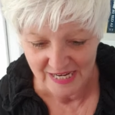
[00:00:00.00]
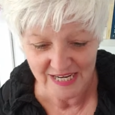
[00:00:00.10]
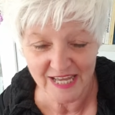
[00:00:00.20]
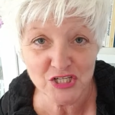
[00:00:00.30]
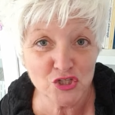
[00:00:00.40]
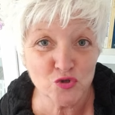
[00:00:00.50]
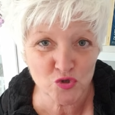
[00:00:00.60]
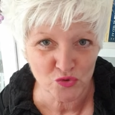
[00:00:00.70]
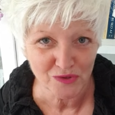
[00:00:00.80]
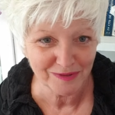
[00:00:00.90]
l'énergie du
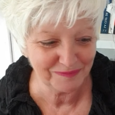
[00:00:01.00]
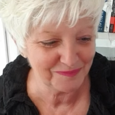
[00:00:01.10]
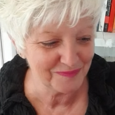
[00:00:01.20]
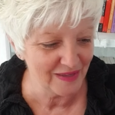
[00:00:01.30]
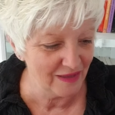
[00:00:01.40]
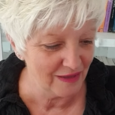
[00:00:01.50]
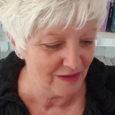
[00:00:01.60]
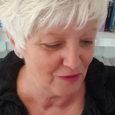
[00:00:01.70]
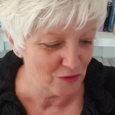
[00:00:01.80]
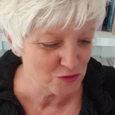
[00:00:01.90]
jour
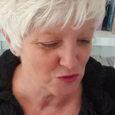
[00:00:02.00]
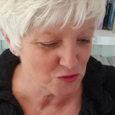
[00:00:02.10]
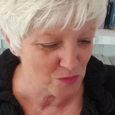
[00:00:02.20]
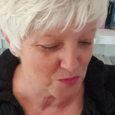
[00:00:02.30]
euh, sur ce